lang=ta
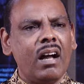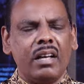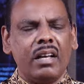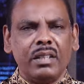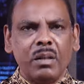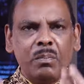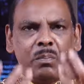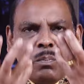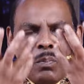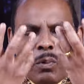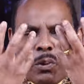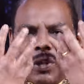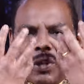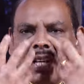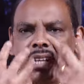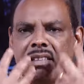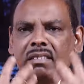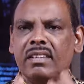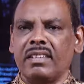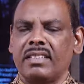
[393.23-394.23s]
அந்த
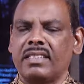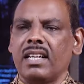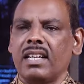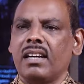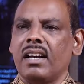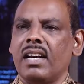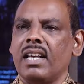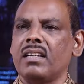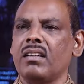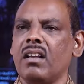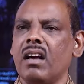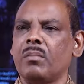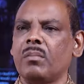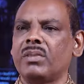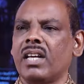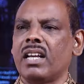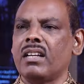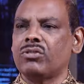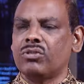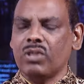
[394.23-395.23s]
புதிய திட்டங்களை நாம்
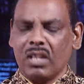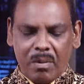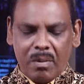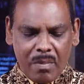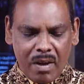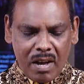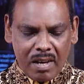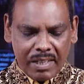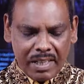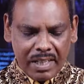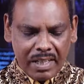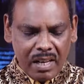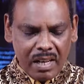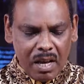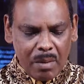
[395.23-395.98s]
தரிசனமாக